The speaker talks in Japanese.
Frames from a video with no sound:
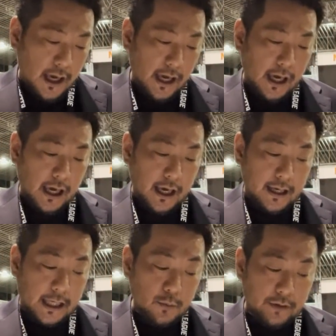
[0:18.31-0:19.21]

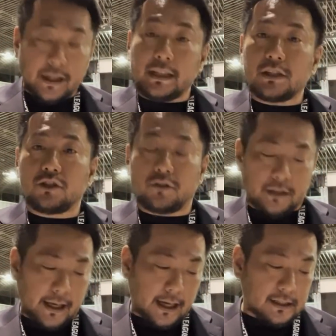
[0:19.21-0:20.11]
えー、ゲームはななじゅう
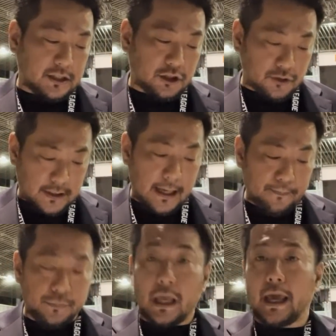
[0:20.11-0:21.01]
たいはちじゅうさん、